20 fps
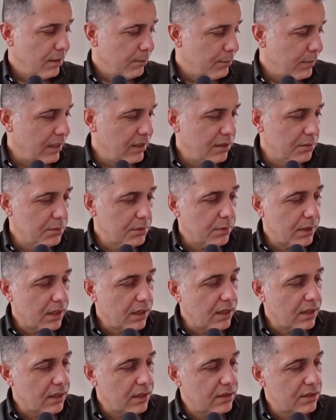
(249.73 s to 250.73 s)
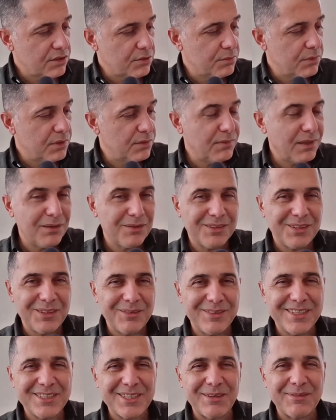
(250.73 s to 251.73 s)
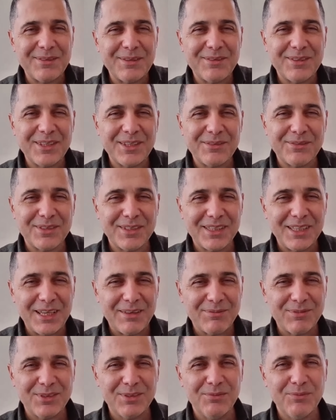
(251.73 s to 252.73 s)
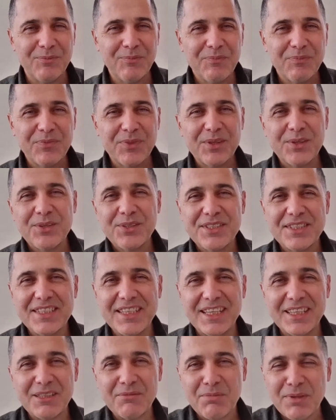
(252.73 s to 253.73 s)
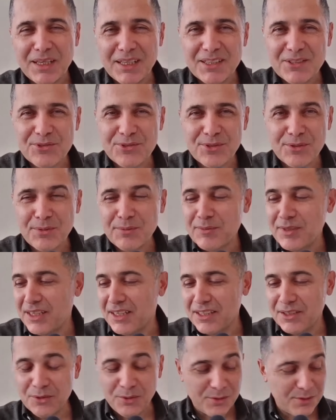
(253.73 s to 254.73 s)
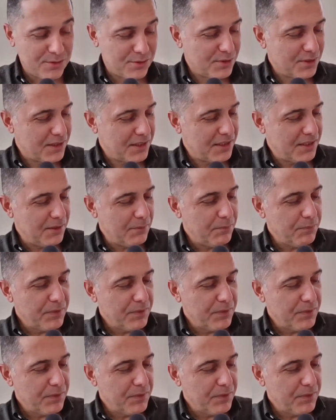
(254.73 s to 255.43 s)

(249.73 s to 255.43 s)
Ben dedim ki bak arkadaşım dedim. Ben tabii hesaplamaları burada yaptım. Sizlerle de paylaşıyorum hem de anı olsun diye de.